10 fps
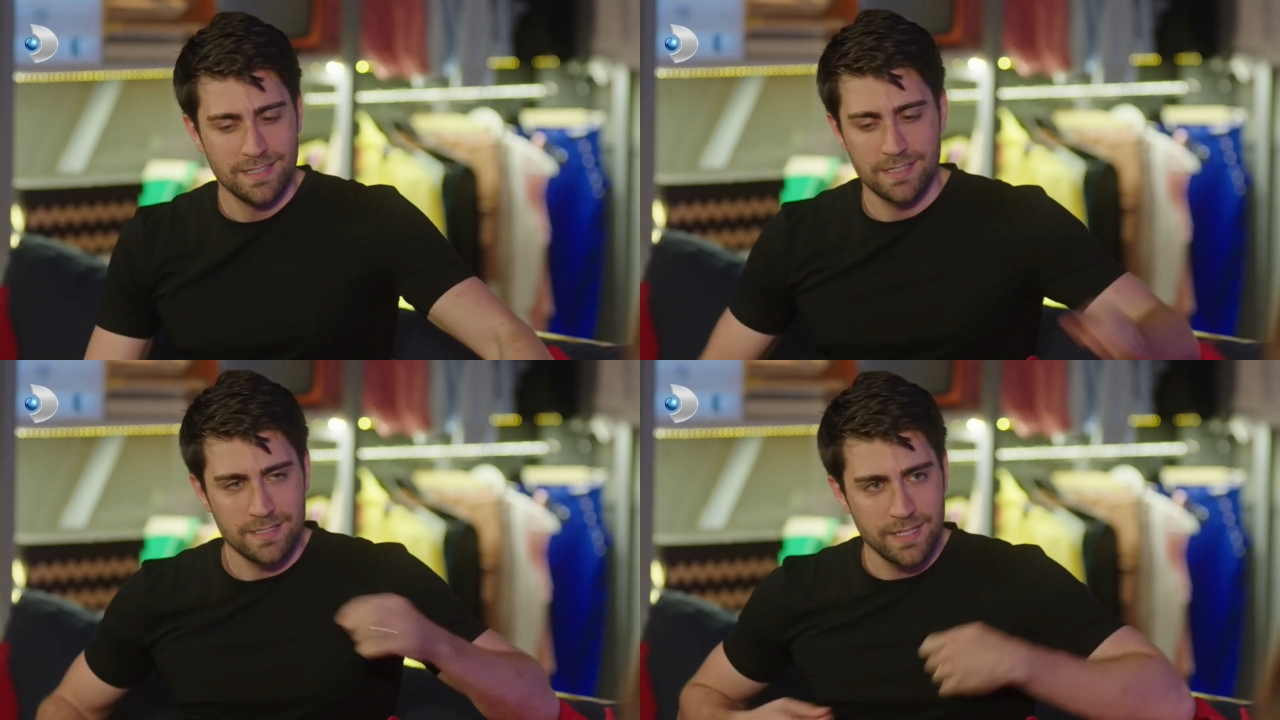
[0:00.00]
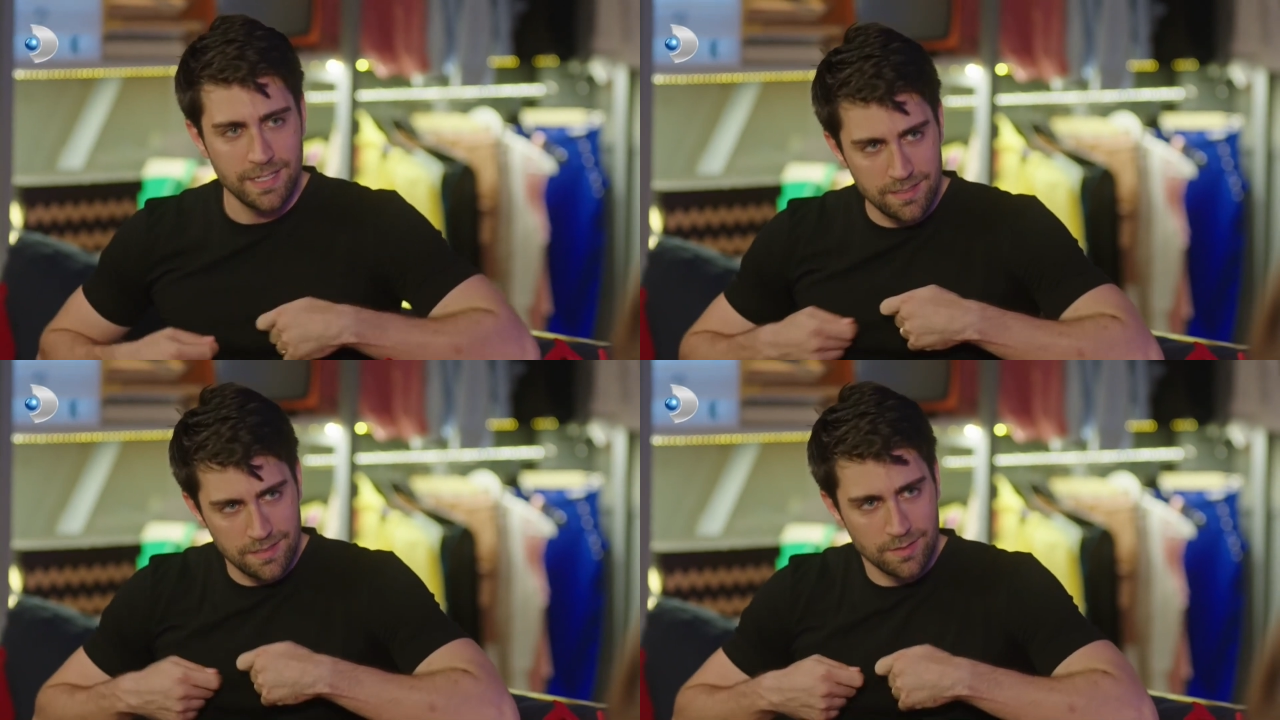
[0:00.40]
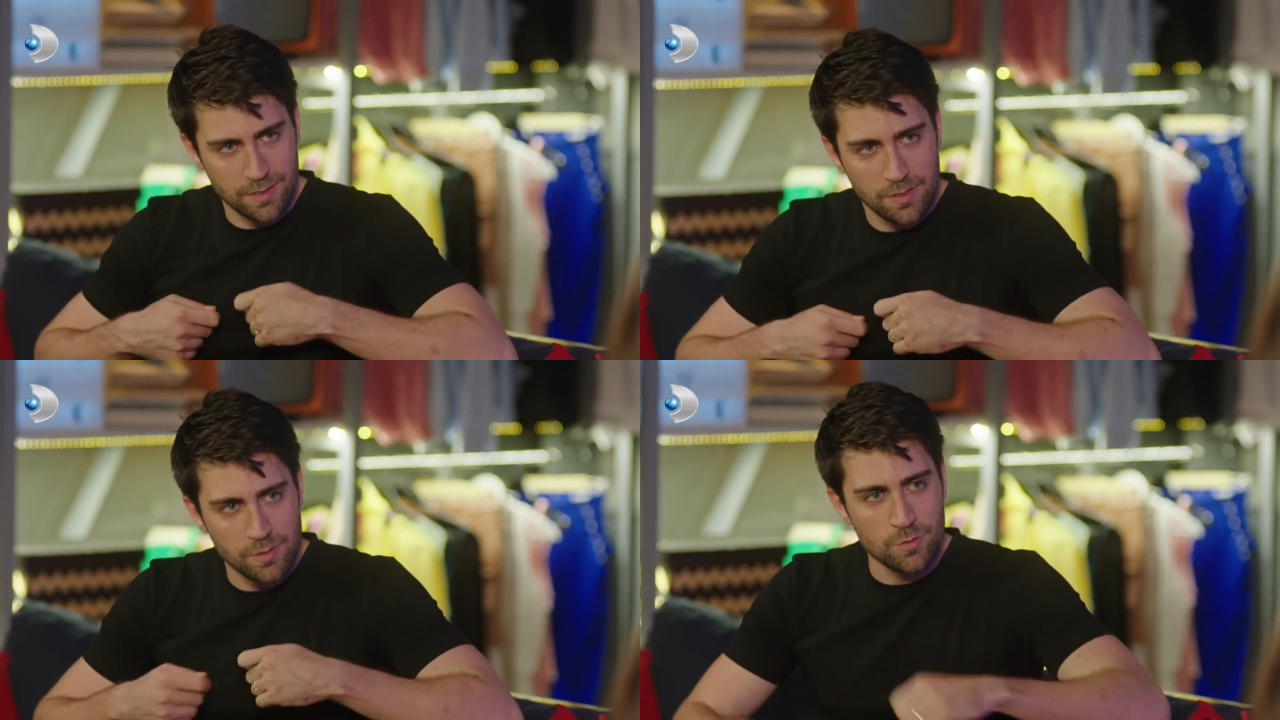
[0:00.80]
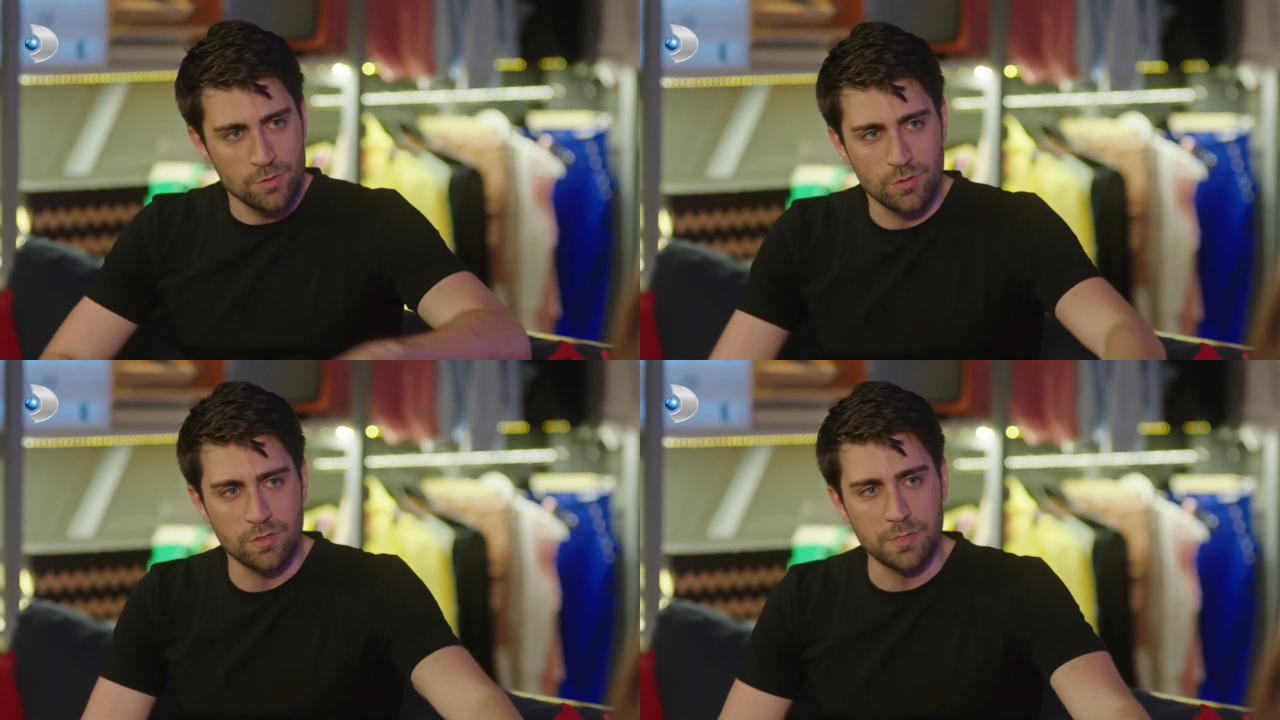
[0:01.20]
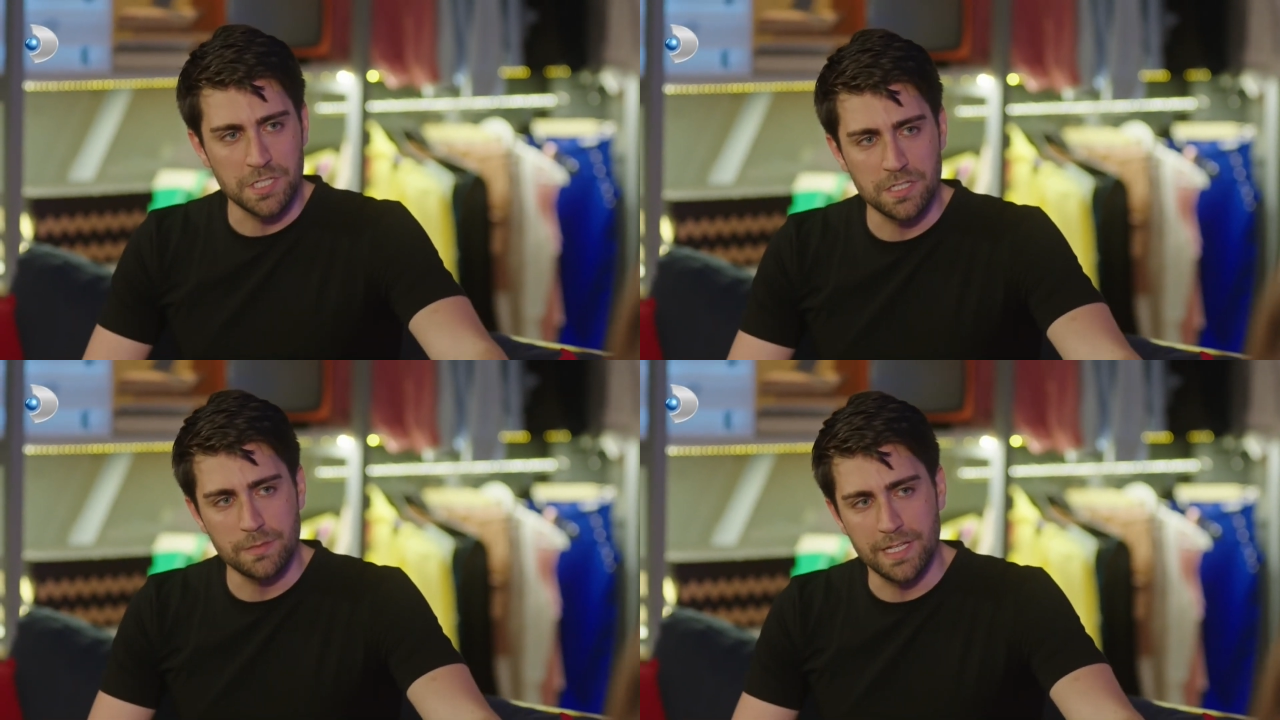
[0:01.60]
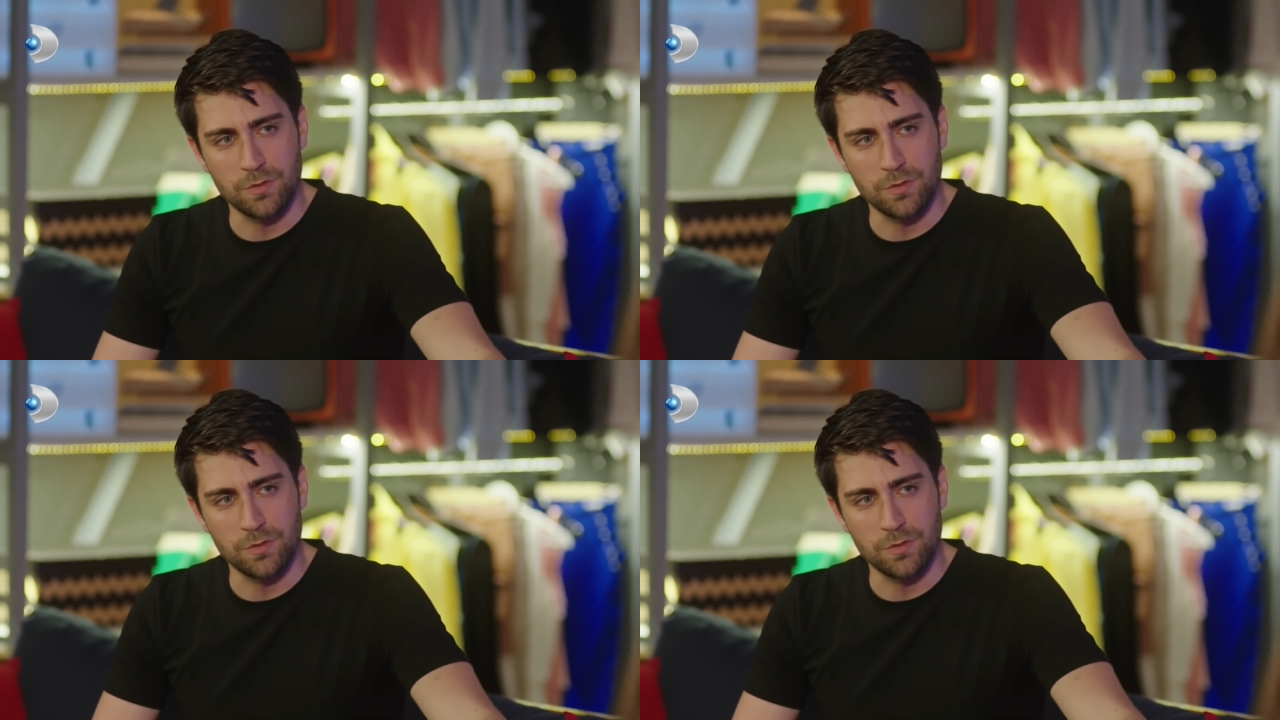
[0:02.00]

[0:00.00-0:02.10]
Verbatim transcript: Senin üstünü başını ben